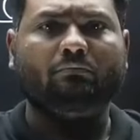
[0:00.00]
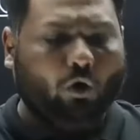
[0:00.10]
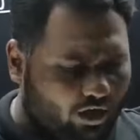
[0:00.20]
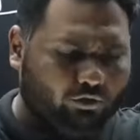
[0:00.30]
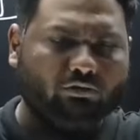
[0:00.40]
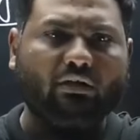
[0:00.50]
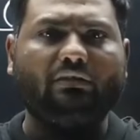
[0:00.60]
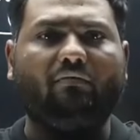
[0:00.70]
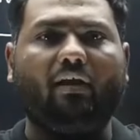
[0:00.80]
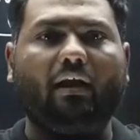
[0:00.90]
और दो साल
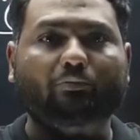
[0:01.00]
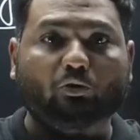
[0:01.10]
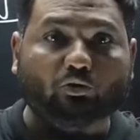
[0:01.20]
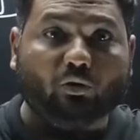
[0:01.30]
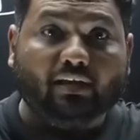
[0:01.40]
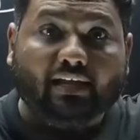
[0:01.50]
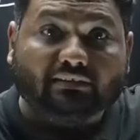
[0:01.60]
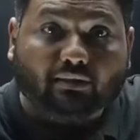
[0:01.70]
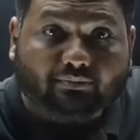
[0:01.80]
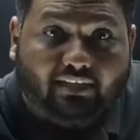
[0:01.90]
सवाल आप सोचो
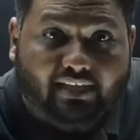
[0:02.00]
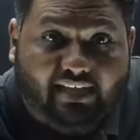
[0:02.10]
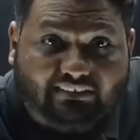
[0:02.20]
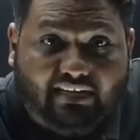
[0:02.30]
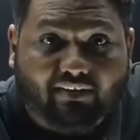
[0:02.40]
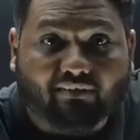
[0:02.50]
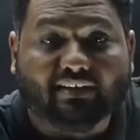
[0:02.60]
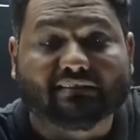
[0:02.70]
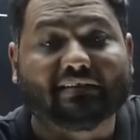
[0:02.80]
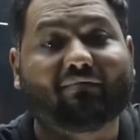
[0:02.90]
जब तक इस लेवल
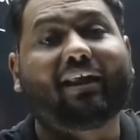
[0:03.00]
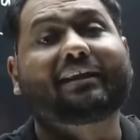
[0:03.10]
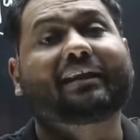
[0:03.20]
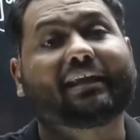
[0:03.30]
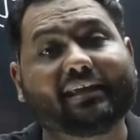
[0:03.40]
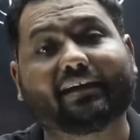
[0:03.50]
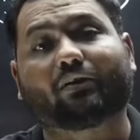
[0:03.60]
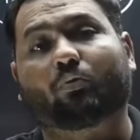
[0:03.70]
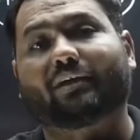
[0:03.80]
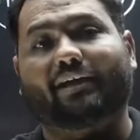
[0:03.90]
के सवाल नहीं
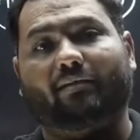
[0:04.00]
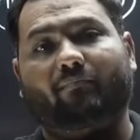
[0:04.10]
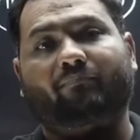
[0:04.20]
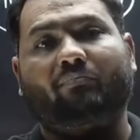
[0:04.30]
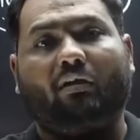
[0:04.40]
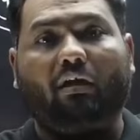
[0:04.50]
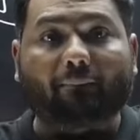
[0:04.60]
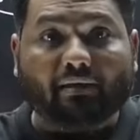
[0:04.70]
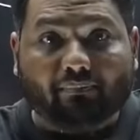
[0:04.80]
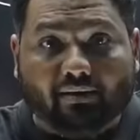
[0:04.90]
करोगे
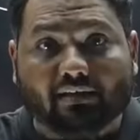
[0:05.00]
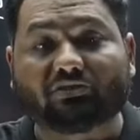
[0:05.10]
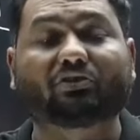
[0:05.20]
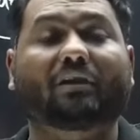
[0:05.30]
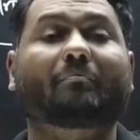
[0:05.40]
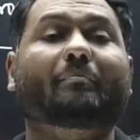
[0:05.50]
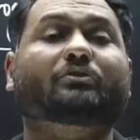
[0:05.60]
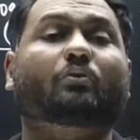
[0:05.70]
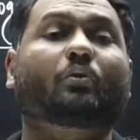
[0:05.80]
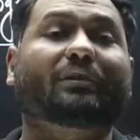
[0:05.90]
कभी भी इस जन्म में
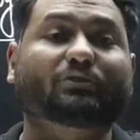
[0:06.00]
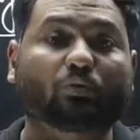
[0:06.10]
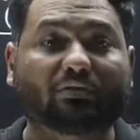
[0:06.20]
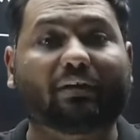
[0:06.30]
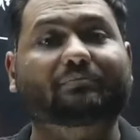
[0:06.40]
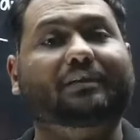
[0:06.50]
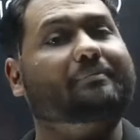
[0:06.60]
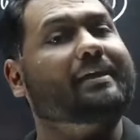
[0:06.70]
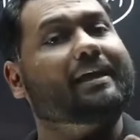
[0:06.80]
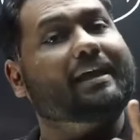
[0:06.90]
छोड़ो सो जन्म तक
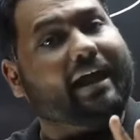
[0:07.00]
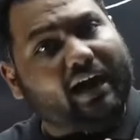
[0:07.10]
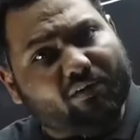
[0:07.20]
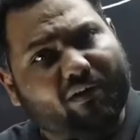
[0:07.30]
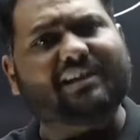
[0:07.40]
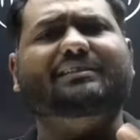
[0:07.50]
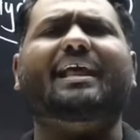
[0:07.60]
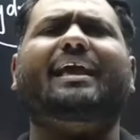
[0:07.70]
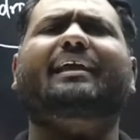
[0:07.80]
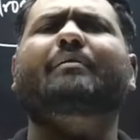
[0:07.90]
भी एडवांस
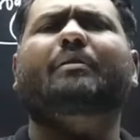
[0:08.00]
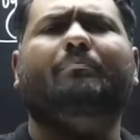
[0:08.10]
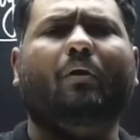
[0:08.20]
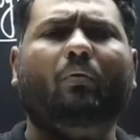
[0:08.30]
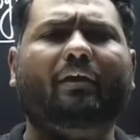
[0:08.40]
लायक नहीं बन पाओ